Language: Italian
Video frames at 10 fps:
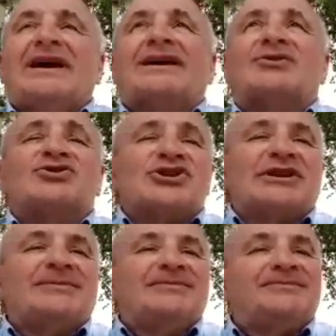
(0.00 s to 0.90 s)

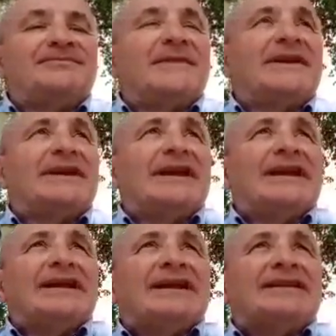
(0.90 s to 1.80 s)
Eccoci,
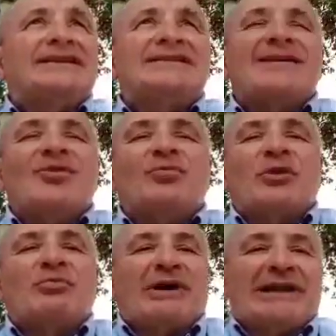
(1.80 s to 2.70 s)
ci stiamo
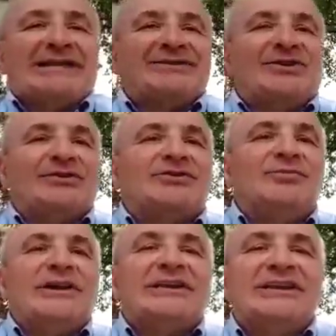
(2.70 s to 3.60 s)
preparando
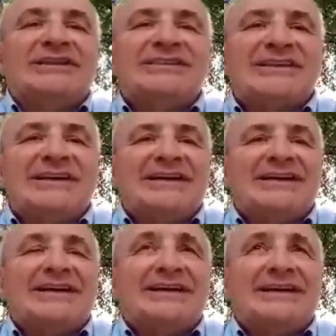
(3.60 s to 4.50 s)
come Chiesa
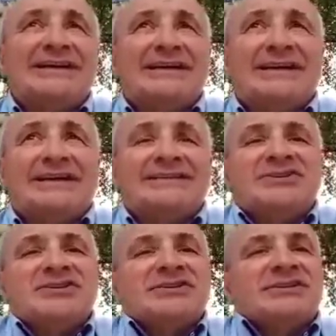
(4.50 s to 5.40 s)
alla
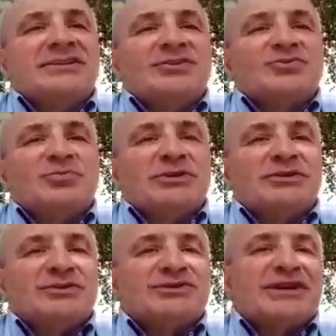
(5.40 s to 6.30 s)
discesa dello
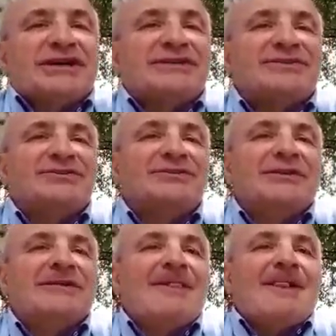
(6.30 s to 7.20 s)
Spirito Santo,
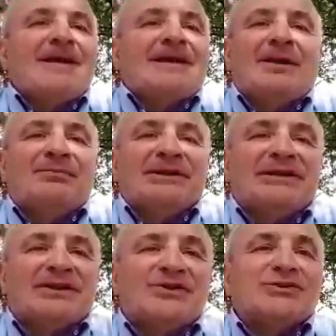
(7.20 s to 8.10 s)
la
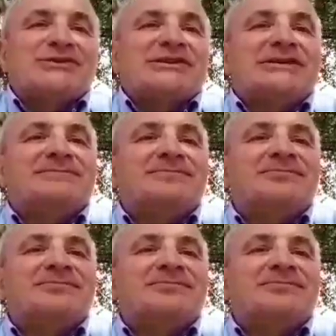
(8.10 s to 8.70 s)
Pentecoste.